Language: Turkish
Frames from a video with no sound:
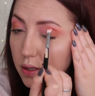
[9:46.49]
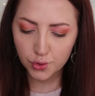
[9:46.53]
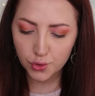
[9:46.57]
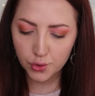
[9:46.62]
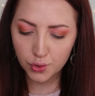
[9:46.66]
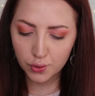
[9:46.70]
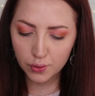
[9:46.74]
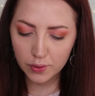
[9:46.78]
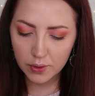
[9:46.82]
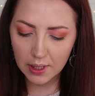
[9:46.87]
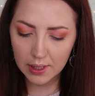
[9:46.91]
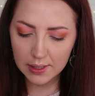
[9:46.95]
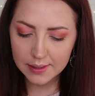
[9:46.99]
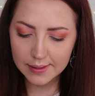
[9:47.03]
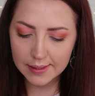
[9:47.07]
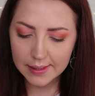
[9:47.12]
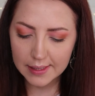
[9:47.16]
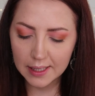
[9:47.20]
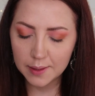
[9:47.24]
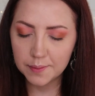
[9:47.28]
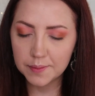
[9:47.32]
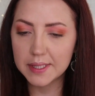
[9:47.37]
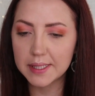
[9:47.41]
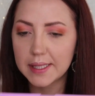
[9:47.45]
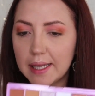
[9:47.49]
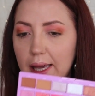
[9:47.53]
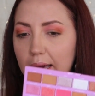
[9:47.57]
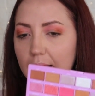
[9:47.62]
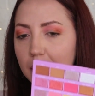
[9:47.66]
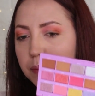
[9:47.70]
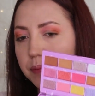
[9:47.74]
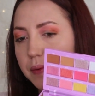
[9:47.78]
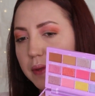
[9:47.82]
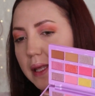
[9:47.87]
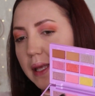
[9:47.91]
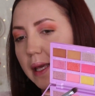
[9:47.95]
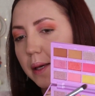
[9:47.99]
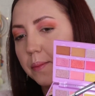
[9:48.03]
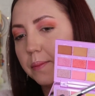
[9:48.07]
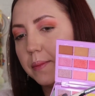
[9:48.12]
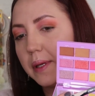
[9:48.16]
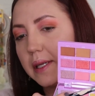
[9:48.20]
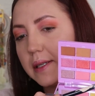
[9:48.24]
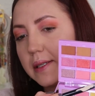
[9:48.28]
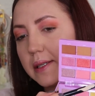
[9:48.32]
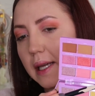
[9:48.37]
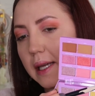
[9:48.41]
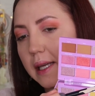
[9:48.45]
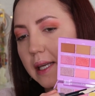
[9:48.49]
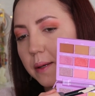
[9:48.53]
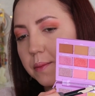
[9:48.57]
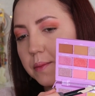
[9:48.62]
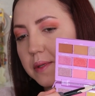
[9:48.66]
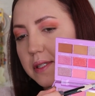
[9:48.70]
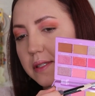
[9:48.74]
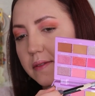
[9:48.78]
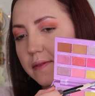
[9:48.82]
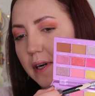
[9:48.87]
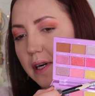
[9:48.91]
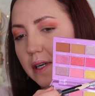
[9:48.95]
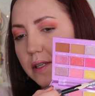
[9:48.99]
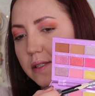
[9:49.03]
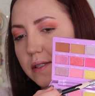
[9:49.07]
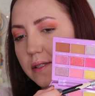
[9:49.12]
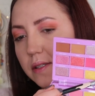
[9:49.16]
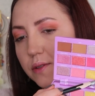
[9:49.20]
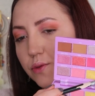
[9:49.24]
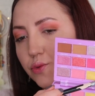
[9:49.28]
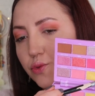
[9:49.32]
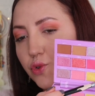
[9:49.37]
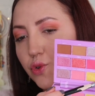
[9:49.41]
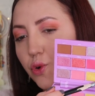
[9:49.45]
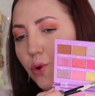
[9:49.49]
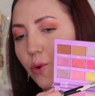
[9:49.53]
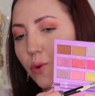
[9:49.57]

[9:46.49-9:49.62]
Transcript: Şurada Dreamscape diye bir rengimiz var.